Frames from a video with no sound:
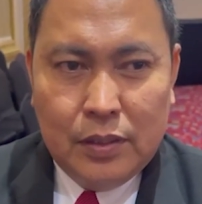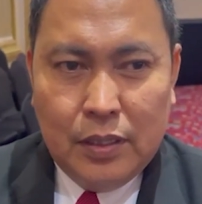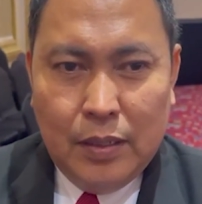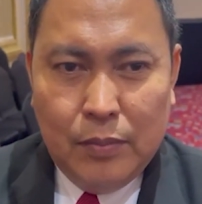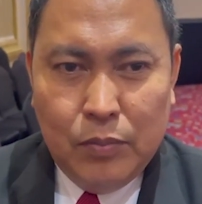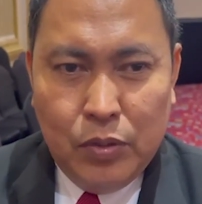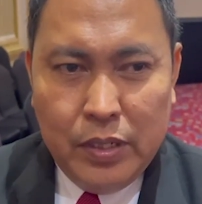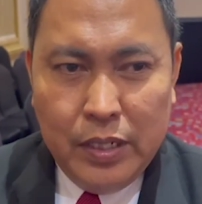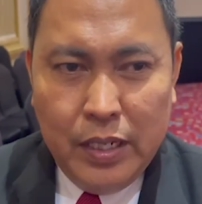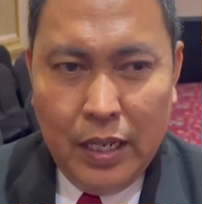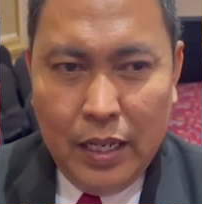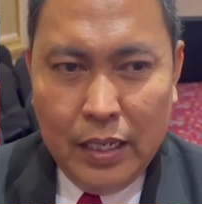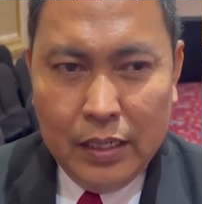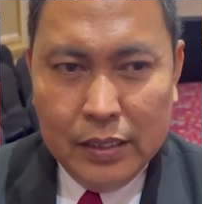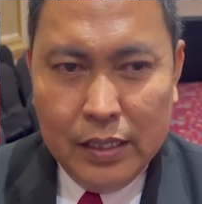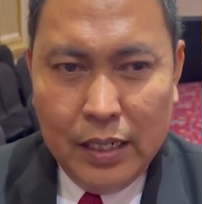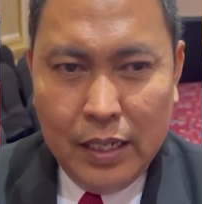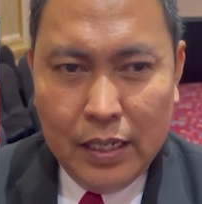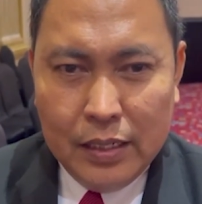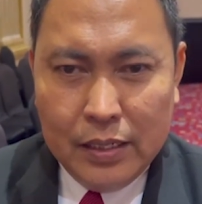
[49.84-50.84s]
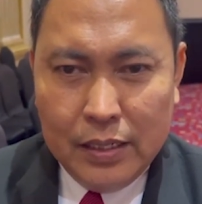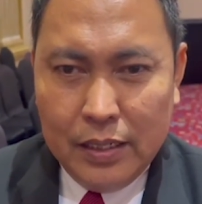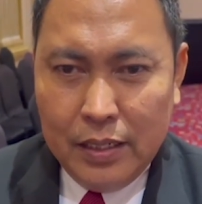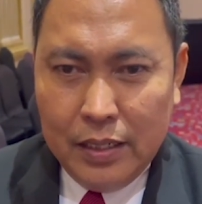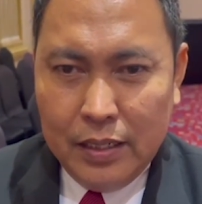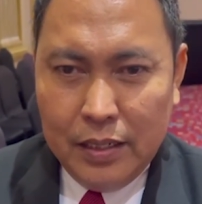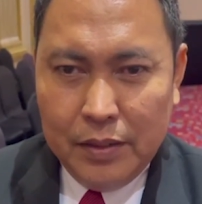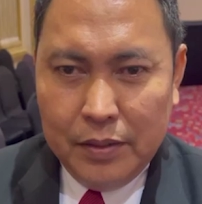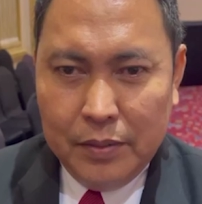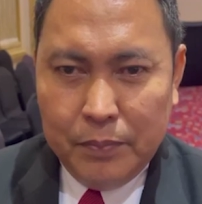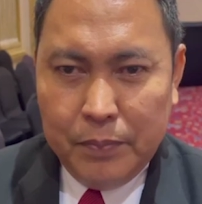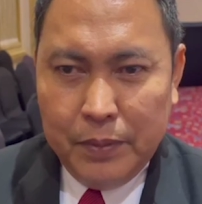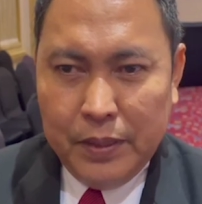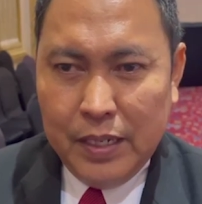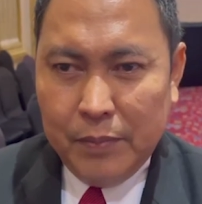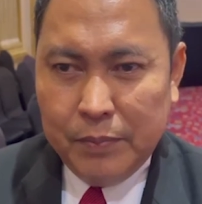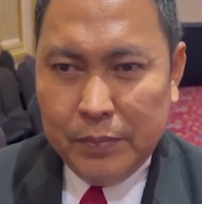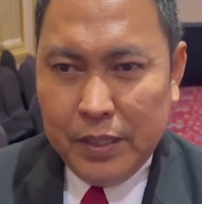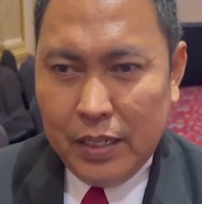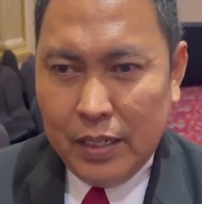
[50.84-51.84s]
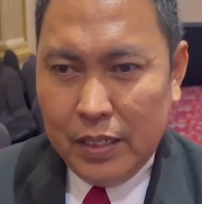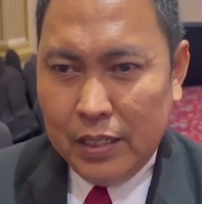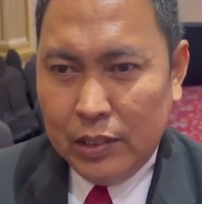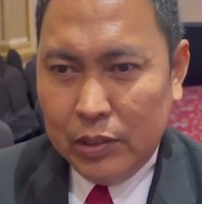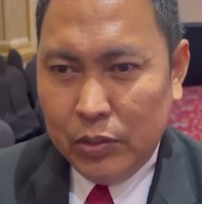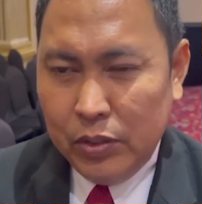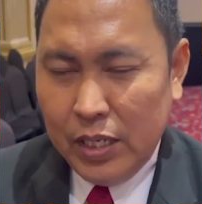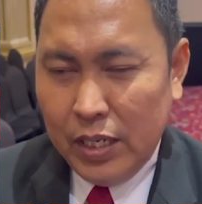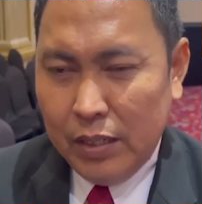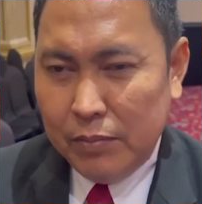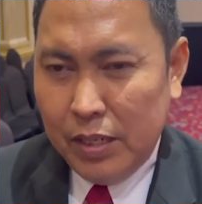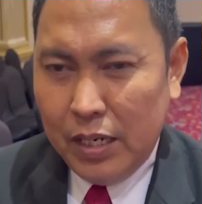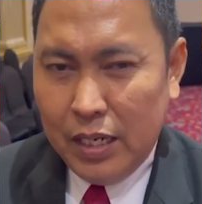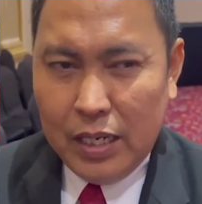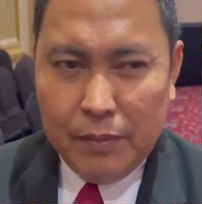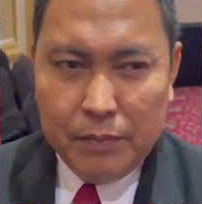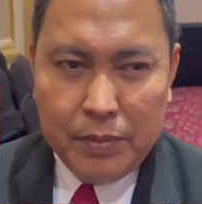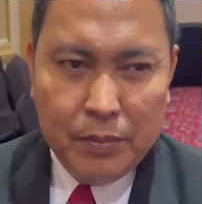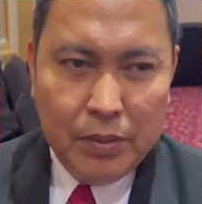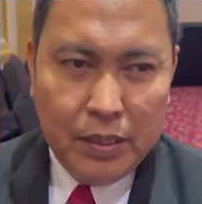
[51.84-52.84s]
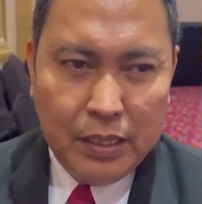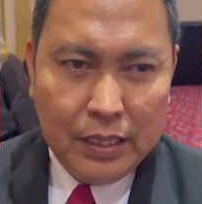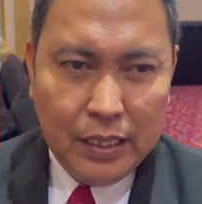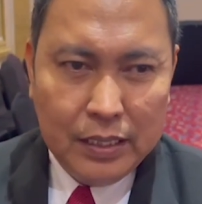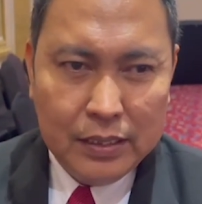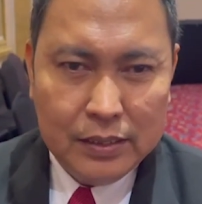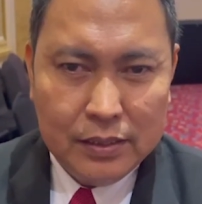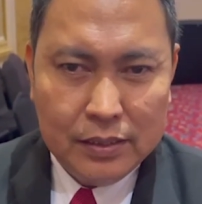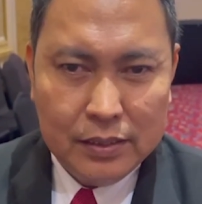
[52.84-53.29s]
Kemudian dari pendaftar itu yang melengkapi berkas